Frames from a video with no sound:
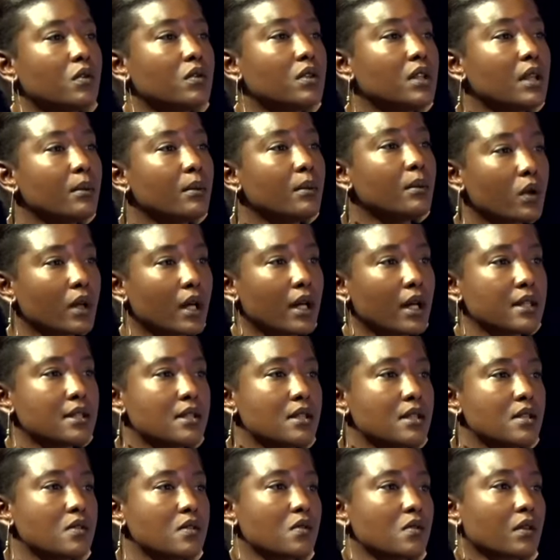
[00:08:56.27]

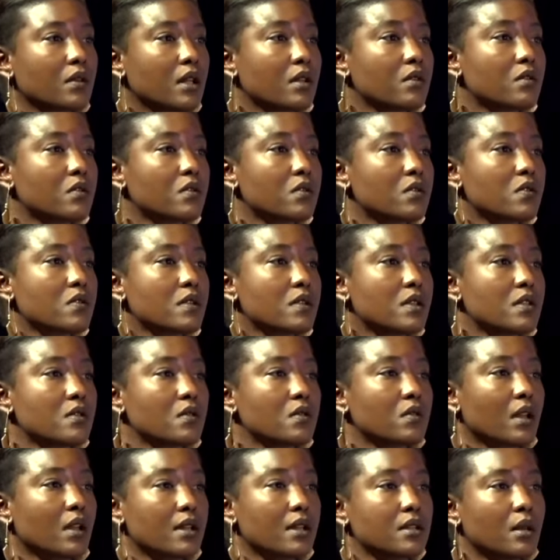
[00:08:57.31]
démocratie sont quelque chose qui
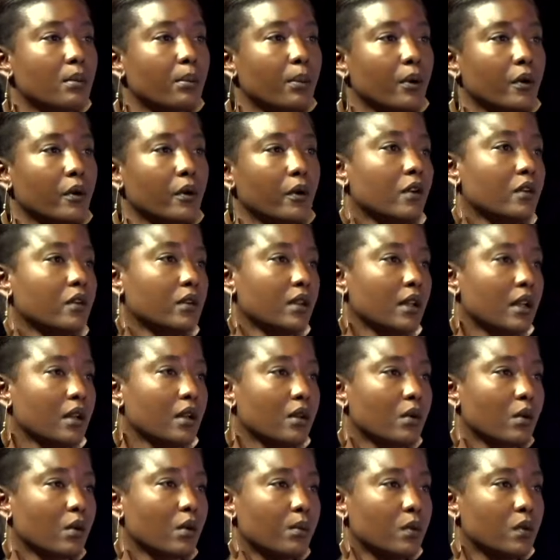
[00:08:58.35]
sont très importantes à
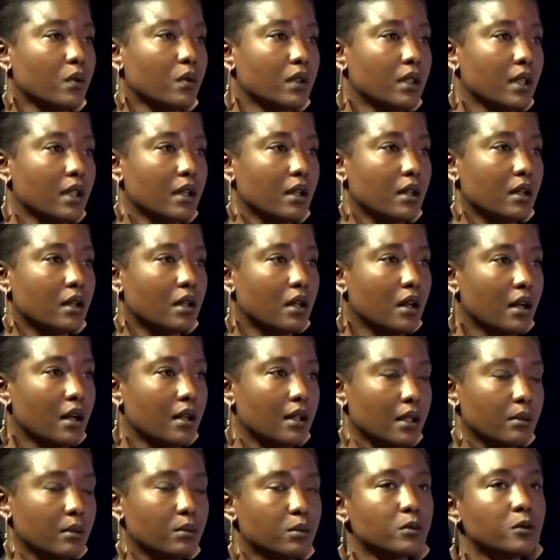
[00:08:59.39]
la communauté euh, à,
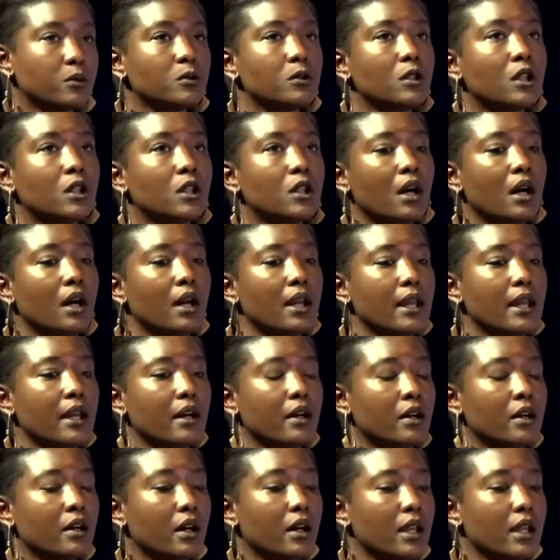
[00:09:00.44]
à
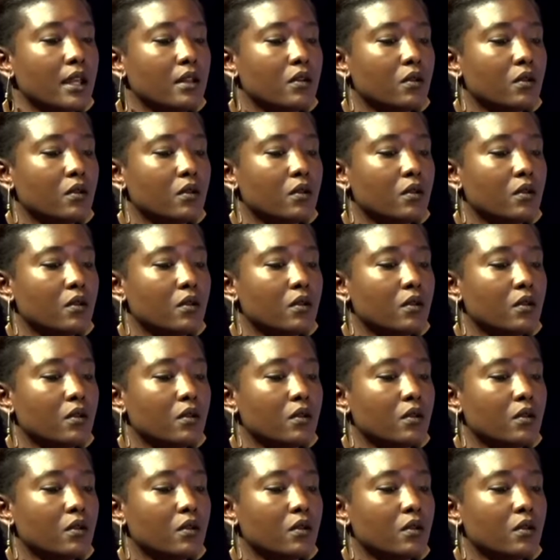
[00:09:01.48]
mhm.